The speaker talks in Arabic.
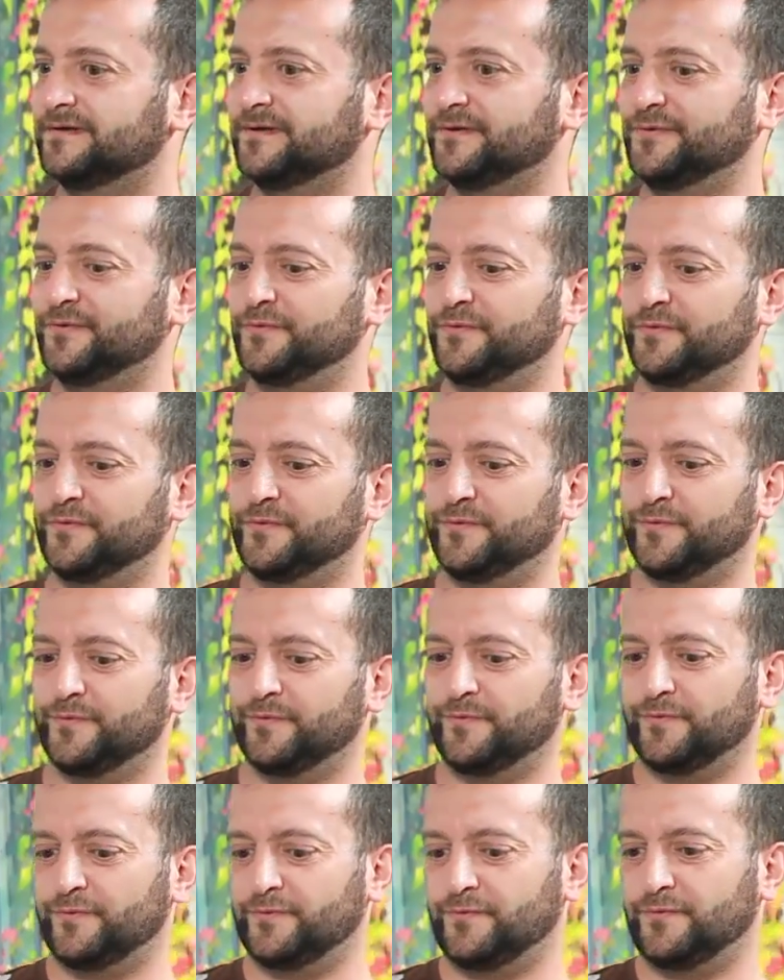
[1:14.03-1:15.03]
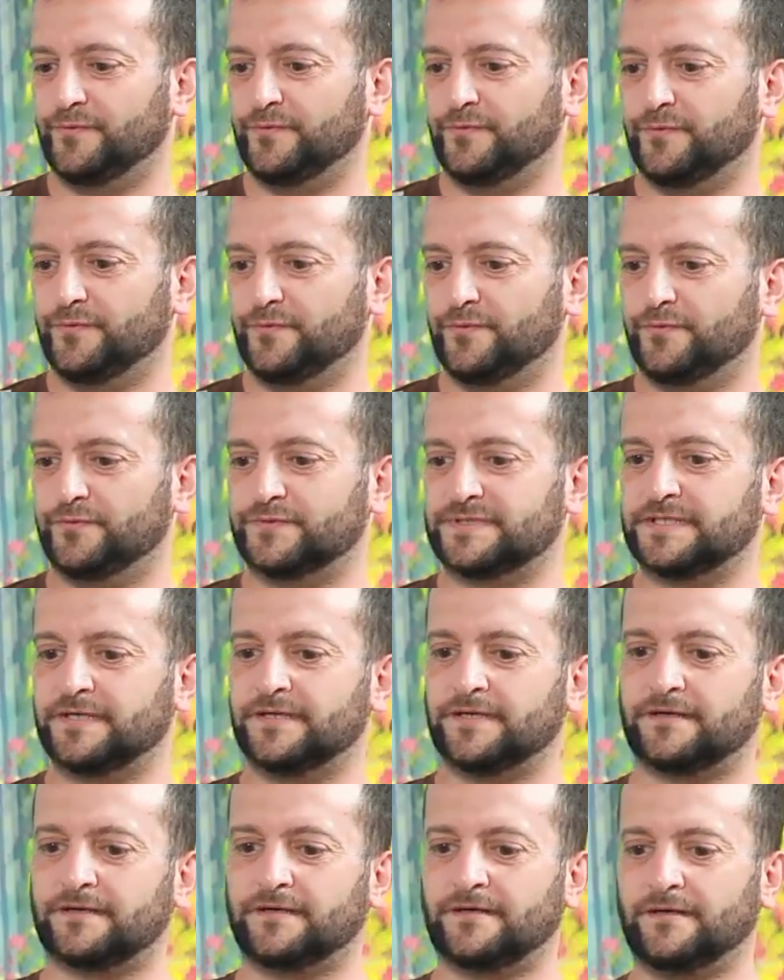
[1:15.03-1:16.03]

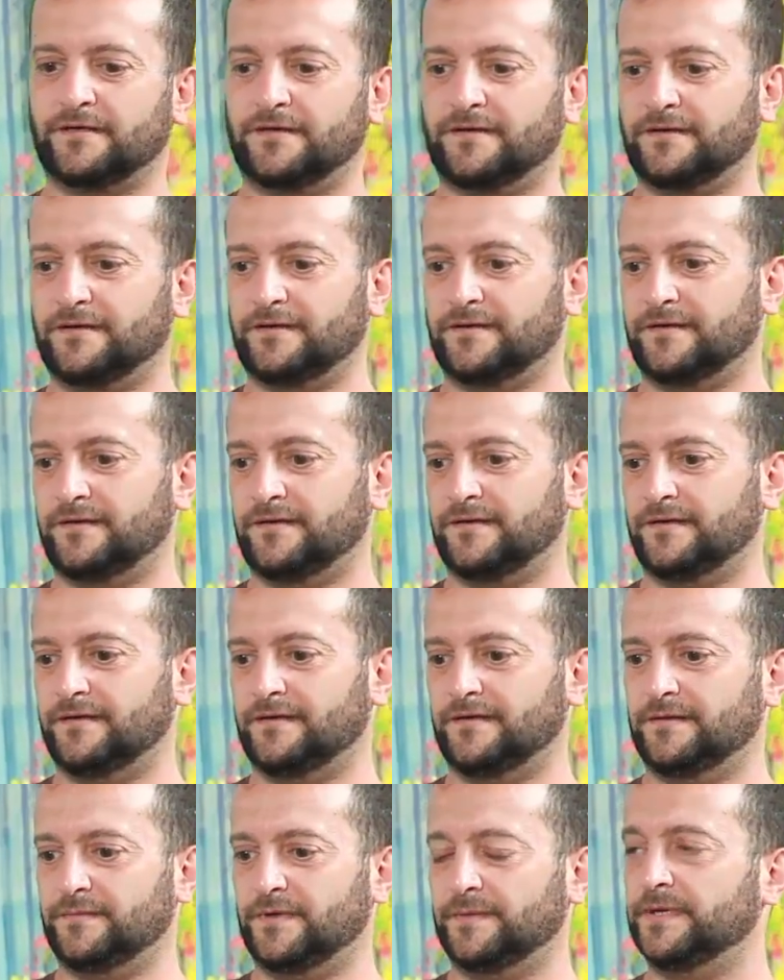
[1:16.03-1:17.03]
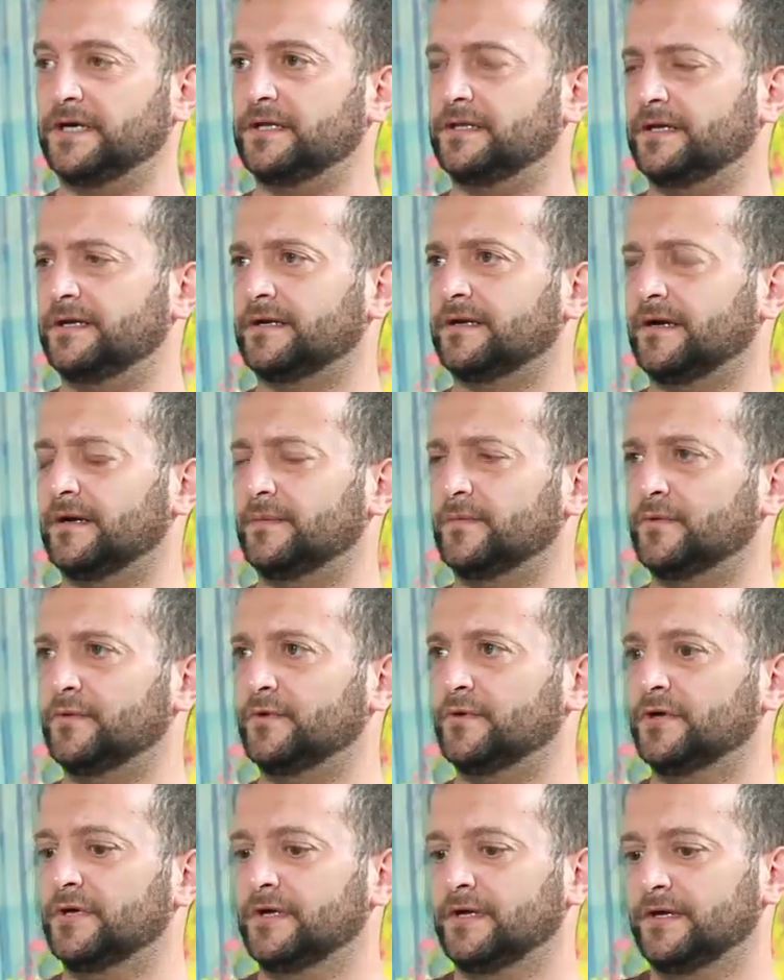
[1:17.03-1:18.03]
وصار آه، البابا الله يرحمه